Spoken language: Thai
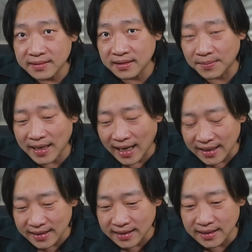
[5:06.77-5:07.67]
สิ่งสำคั
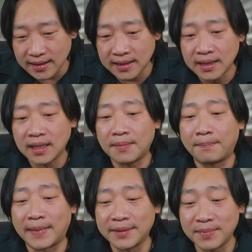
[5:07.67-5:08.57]
ญคือ
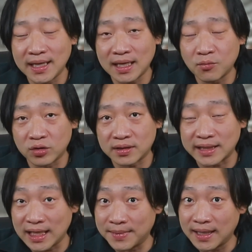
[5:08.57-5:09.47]
มันมีทั้งหมด
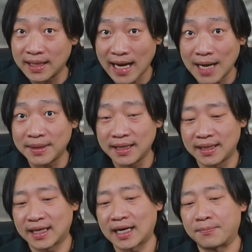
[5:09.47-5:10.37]
4 เบอร์ 5 เบอ
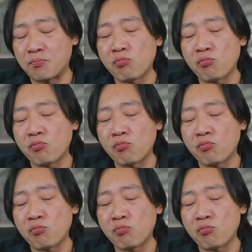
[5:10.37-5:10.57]
ร์นะครับ